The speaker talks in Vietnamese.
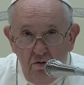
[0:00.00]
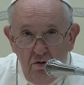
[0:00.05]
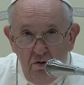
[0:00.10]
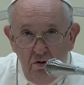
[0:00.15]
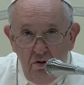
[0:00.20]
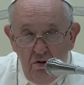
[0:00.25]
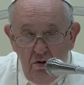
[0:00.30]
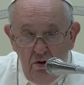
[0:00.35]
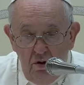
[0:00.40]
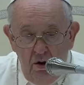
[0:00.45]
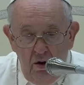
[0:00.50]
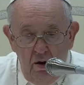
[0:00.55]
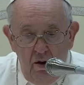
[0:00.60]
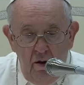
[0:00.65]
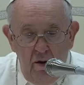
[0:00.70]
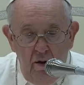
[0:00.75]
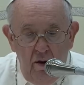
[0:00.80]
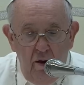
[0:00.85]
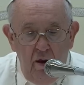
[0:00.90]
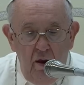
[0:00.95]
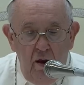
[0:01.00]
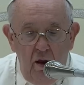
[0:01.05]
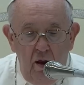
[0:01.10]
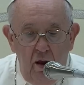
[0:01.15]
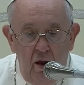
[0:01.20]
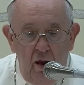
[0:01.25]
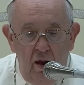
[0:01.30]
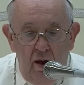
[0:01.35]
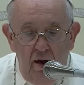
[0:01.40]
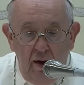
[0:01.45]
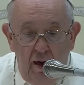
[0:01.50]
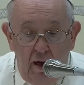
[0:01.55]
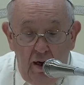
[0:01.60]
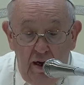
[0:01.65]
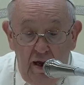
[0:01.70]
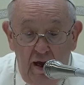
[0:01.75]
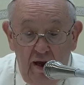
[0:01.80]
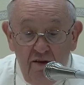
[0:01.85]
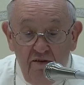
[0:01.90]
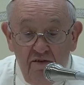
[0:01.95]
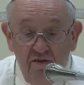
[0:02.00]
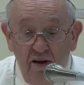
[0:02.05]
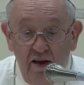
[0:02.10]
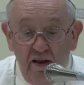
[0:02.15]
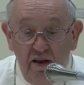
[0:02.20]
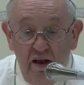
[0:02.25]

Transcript: Thật đau đớn và tai hại khi thấy rằng